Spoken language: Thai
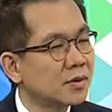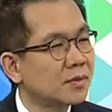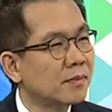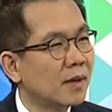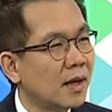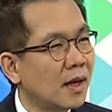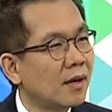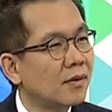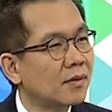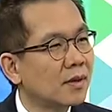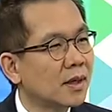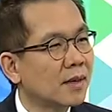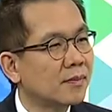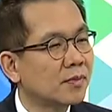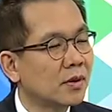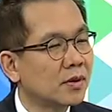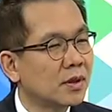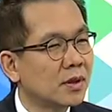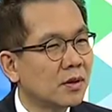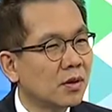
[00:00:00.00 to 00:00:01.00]
สุดไปแล้วนะครั
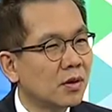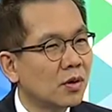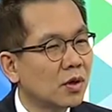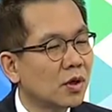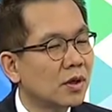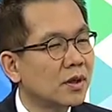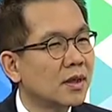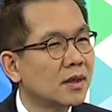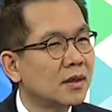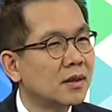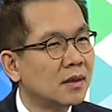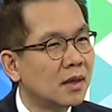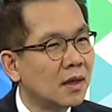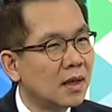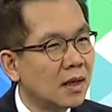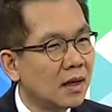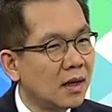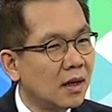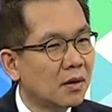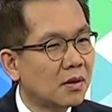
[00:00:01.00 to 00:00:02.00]
บตอนนี้ก็ค่อยๆดีขึ้น
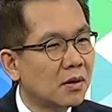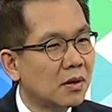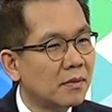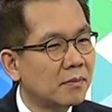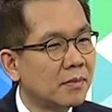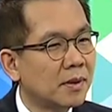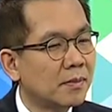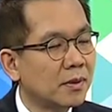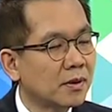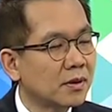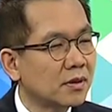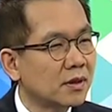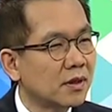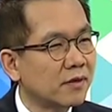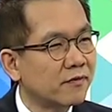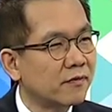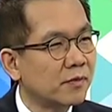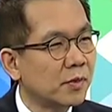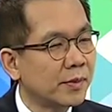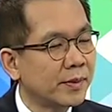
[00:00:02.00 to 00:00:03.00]
แล้วก็มี
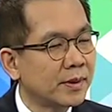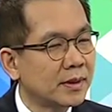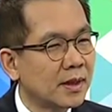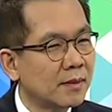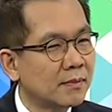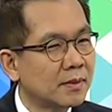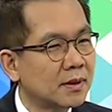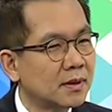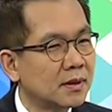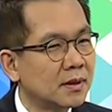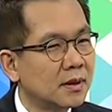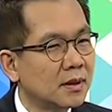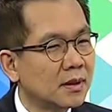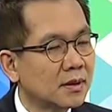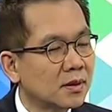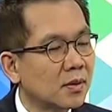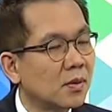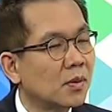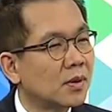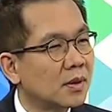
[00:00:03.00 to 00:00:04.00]
positive momentum คื
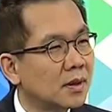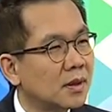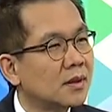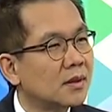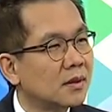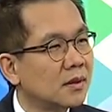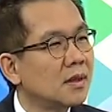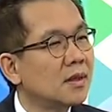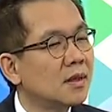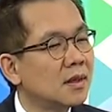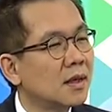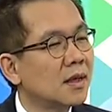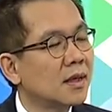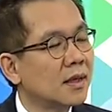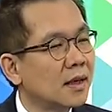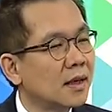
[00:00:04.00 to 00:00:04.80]
อโตขึ้นเรื่อยๆ